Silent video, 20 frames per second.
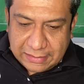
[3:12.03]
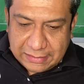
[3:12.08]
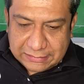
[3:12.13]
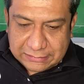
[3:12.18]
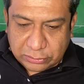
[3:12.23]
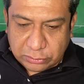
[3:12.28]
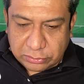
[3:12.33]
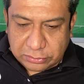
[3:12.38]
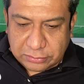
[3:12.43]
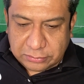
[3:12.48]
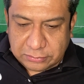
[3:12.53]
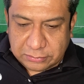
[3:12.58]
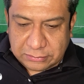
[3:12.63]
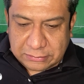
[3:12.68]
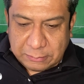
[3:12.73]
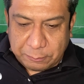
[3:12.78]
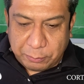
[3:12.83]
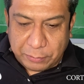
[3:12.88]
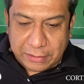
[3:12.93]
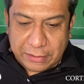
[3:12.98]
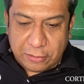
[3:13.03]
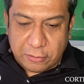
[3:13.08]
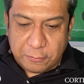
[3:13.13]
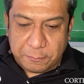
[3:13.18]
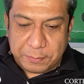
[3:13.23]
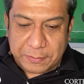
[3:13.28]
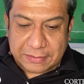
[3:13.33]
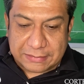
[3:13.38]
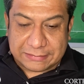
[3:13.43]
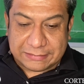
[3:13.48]
Estos se pueden
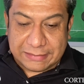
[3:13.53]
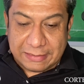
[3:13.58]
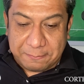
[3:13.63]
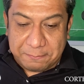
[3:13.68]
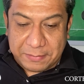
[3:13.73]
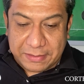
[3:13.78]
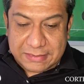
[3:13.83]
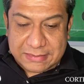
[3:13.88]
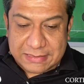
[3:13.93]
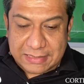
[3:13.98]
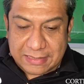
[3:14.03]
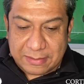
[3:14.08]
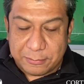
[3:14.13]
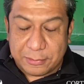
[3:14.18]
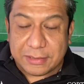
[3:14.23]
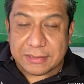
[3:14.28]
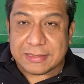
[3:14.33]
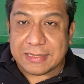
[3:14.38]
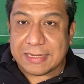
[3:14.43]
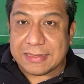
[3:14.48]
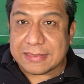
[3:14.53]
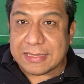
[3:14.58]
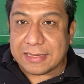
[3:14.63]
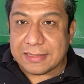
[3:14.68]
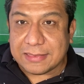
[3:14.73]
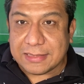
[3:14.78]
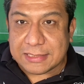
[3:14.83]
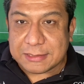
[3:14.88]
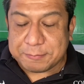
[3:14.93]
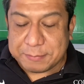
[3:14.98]
comprar 100 bits a cambio de
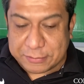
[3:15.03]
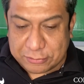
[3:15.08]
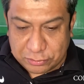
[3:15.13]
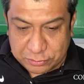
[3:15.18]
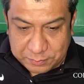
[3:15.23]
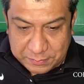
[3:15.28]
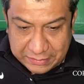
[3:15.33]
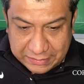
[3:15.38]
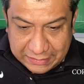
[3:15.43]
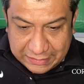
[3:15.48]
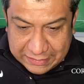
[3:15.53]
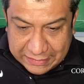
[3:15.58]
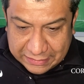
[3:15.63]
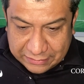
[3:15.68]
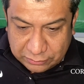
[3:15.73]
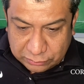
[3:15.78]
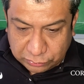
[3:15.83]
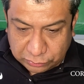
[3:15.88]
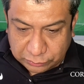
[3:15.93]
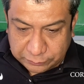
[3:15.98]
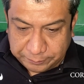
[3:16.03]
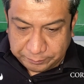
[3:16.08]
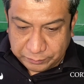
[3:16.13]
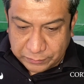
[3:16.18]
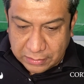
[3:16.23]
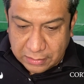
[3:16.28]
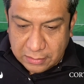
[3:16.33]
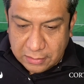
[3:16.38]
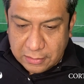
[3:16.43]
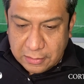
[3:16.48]
33 pesos mexicanos.
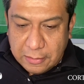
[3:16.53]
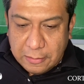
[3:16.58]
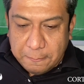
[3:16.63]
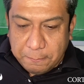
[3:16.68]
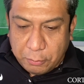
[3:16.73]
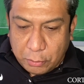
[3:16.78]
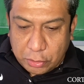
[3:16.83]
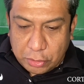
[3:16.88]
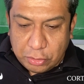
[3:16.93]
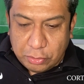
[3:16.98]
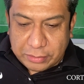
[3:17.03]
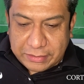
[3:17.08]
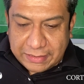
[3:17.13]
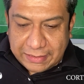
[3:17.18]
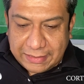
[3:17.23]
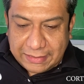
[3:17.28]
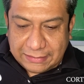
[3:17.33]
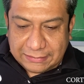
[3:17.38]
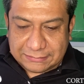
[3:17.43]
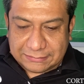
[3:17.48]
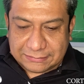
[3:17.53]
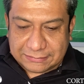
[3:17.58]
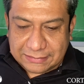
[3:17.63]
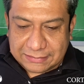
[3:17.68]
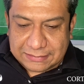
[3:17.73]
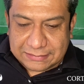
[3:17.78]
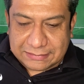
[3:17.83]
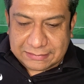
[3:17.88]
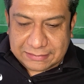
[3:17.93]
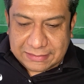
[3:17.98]
Por lo que se
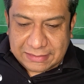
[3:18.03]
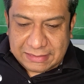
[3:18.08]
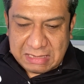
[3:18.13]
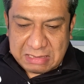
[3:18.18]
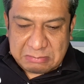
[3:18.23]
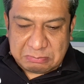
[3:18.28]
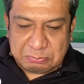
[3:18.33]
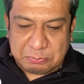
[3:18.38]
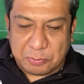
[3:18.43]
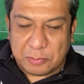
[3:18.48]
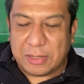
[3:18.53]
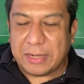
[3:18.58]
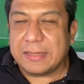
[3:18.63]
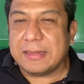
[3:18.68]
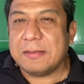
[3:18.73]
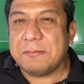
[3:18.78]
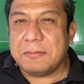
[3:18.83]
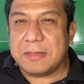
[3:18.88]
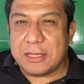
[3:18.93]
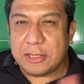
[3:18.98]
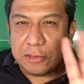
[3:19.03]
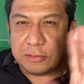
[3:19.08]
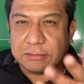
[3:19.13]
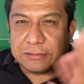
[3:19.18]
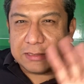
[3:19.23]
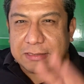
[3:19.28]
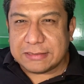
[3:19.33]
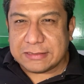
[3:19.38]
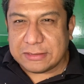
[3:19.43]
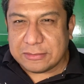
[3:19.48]
necesitaría por ahí de
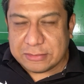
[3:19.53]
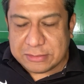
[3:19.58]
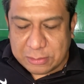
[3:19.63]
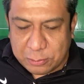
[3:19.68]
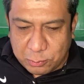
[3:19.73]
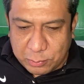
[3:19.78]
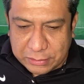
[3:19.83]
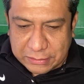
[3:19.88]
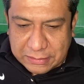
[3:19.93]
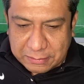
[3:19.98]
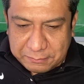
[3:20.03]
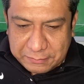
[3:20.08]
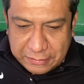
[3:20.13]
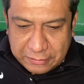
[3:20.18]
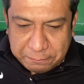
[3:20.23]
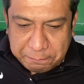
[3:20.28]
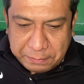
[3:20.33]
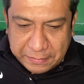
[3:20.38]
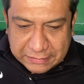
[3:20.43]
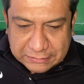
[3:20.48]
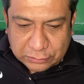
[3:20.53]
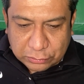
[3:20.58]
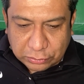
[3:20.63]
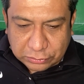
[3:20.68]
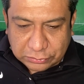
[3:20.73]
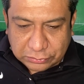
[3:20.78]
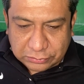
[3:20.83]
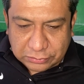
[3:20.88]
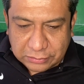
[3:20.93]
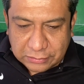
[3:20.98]
1.650.000
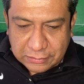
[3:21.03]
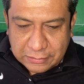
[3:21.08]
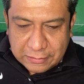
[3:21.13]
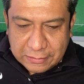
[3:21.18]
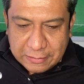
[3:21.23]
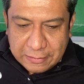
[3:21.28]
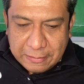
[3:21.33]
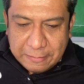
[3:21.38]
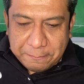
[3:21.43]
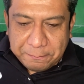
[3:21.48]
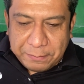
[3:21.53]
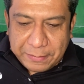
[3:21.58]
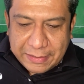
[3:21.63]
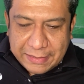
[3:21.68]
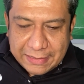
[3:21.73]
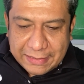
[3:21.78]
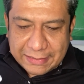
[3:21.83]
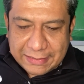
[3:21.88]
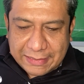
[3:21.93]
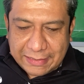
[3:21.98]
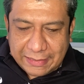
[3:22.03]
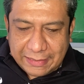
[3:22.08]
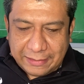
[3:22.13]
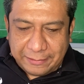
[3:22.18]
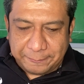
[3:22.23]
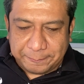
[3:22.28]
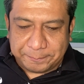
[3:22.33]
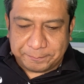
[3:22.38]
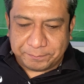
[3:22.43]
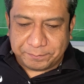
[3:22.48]
pesos para
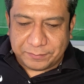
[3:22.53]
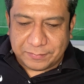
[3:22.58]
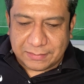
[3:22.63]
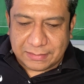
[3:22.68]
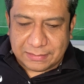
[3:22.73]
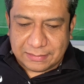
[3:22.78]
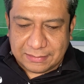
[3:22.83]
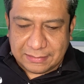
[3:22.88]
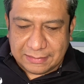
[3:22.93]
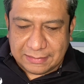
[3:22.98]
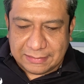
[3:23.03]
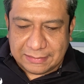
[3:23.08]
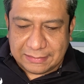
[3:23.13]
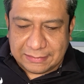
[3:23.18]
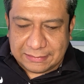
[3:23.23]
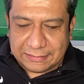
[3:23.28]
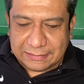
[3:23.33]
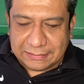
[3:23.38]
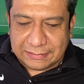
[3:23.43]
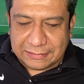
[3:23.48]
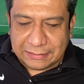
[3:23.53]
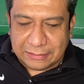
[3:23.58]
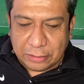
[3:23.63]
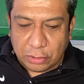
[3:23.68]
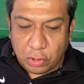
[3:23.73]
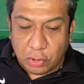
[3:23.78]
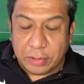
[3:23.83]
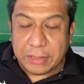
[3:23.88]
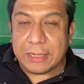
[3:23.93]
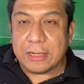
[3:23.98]
que eh,
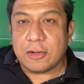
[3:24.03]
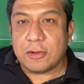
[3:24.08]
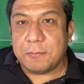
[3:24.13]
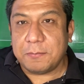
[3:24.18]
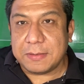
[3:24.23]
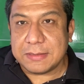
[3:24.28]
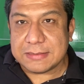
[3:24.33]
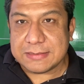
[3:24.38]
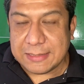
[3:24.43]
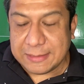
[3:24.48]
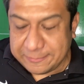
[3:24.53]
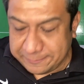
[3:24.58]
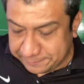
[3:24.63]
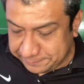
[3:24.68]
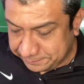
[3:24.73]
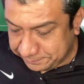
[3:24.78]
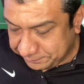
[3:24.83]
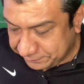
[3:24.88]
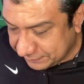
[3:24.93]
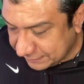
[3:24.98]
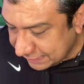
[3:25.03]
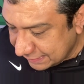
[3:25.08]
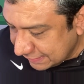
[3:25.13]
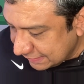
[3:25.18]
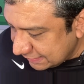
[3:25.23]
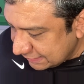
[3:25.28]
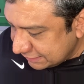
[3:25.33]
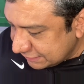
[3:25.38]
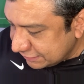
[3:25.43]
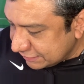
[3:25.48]
logren convencer
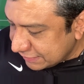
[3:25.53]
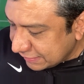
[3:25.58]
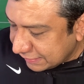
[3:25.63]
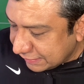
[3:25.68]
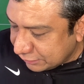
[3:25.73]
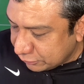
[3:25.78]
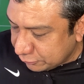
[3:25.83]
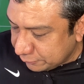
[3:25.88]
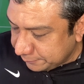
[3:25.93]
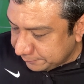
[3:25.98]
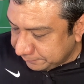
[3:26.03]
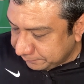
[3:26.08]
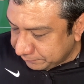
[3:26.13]
al chicharito.